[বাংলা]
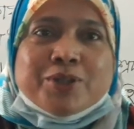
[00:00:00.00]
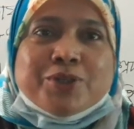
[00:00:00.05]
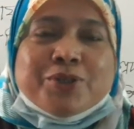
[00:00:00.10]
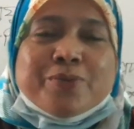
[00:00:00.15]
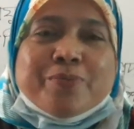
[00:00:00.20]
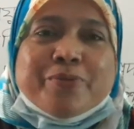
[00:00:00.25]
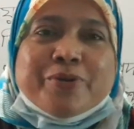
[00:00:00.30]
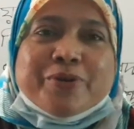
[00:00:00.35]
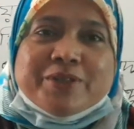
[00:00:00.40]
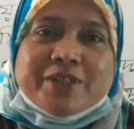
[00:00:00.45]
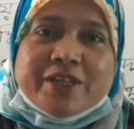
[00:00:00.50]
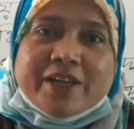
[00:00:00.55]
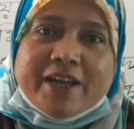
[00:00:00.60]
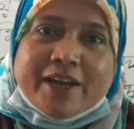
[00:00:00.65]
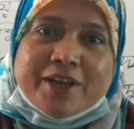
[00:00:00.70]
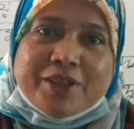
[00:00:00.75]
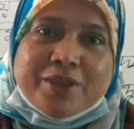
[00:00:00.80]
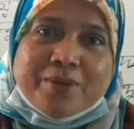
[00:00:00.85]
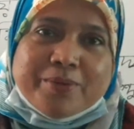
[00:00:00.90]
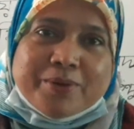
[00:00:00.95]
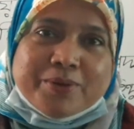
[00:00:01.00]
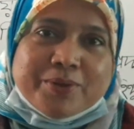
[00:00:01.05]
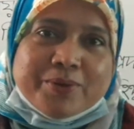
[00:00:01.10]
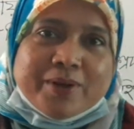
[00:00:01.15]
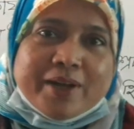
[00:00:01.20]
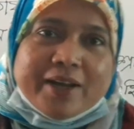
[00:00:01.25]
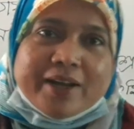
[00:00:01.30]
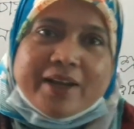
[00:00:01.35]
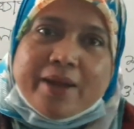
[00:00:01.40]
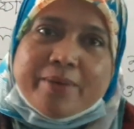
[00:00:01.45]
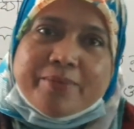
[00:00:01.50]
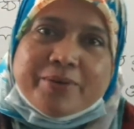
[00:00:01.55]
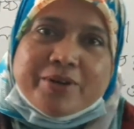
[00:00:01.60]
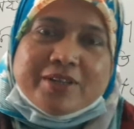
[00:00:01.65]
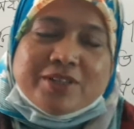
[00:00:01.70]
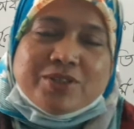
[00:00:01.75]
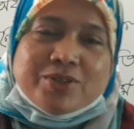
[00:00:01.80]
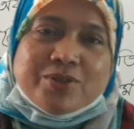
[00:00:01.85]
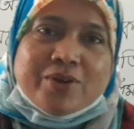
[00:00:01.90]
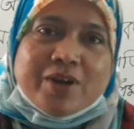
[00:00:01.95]
সুপ্রিয় শিক্ষার্থী বন্ধুরা কেমন
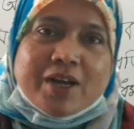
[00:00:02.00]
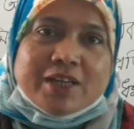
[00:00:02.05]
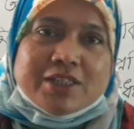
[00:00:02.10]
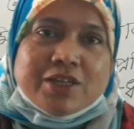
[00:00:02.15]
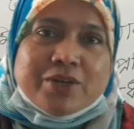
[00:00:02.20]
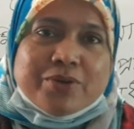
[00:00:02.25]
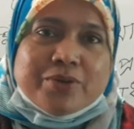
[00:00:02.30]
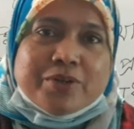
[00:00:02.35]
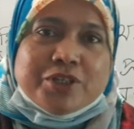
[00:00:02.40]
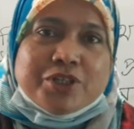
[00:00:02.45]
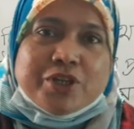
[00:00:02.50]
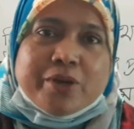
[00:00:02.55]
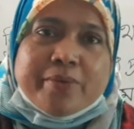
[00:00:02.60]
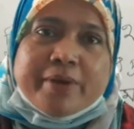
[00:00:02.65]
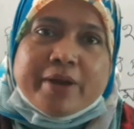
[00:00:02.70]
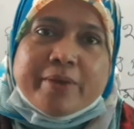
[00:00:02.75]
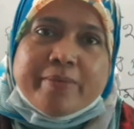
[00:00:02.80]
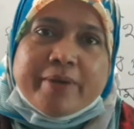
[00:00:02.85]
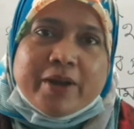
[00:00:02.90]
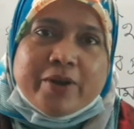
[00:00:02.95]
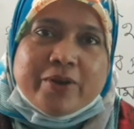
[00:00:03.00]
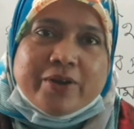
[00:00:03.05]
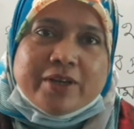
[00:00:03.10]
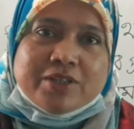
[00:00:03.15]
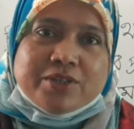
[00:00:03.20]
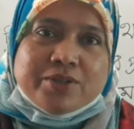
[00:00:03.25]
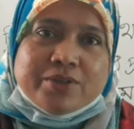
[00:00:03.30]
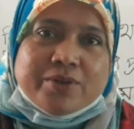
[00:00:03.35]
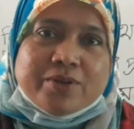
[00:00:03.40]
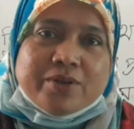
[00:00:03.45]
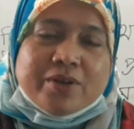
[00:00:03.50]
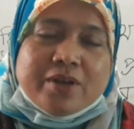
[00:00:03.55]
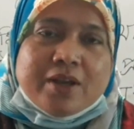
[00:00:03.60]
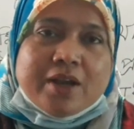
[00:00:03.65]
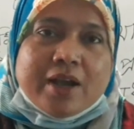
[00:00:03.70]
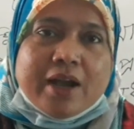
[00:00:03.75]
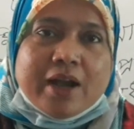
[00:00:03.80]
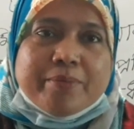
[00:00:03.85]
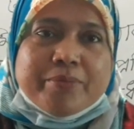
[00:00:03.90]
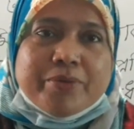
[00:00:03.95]
আছো আশা করি সবাই ভালো আছো
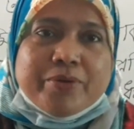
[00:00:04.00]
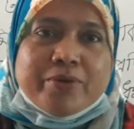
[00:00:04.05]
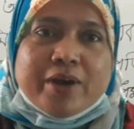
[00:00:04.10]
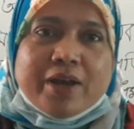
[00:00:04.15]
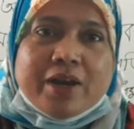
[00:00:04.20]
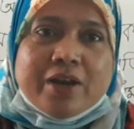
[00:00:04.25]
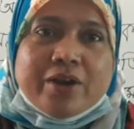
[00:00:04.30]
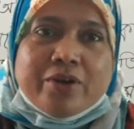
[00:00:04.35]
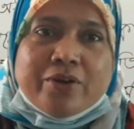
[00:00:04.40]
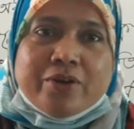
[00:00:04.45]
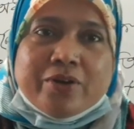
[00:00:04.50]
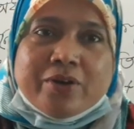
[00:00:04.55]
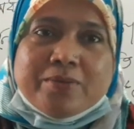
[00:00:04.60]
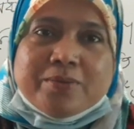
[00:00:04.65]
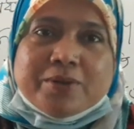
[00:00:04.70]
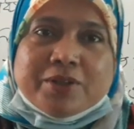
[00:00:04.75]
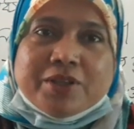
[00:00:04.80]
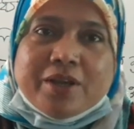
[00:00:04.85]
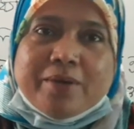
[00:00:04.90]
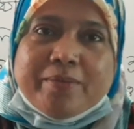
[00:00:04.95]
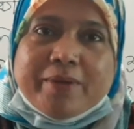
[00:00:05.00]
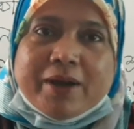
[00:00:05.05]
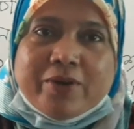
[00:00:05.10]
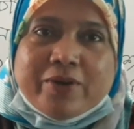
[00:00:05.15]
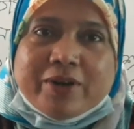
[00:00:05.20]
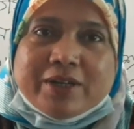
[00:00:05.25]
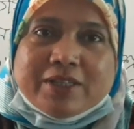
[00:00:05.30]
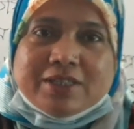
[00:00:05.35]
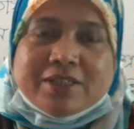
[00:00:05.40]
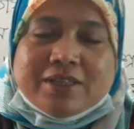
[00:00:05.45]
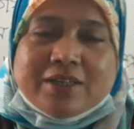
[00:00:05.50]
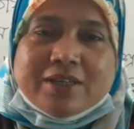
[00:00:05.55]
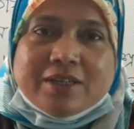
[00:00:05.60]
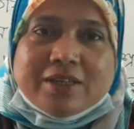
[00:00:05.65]
আমিও আল্লাহর রহমতে ভালো আছি